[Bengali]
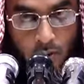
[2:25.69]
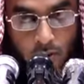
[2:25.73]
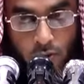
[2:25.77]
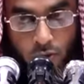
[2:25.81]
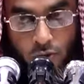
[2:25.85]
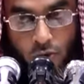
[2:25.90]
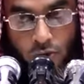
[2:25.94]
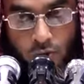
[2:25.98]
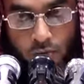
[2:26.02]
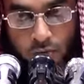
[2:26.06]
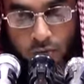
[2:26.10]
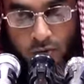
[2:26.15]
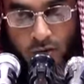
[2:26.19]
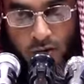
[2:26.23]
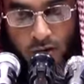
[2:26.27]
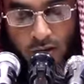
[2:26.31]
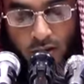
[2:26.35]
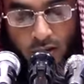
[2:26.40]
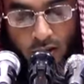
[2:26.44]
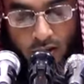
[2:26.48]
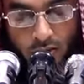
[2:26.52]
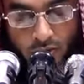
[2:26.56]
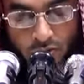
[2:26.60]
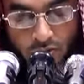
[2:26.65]
গত
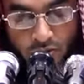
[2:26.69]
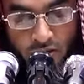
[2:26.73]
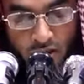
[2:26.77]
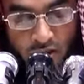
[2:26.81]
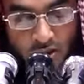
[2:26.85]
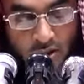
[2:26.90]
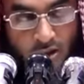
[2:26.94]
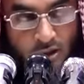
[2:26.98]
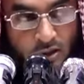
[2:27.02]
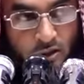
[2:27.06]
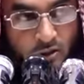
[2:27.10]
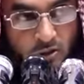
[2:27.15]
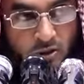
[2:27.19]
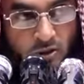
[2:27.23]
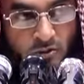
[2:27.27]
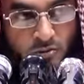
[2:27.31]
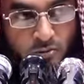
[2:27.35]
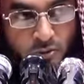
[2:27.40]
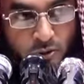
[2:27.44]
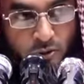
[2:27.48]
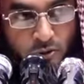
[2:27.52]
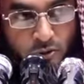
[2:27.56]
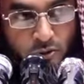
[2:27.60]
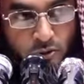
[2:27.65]
সপ্তাহের আলোচনার সাথে
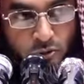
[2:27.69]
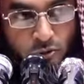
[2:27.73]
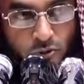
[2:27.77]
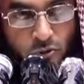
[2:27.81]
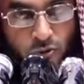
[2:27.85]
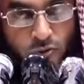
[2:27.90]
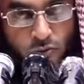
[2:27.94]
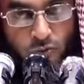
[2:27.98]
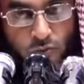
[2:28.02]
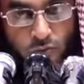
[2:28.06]
সম্পর্কিত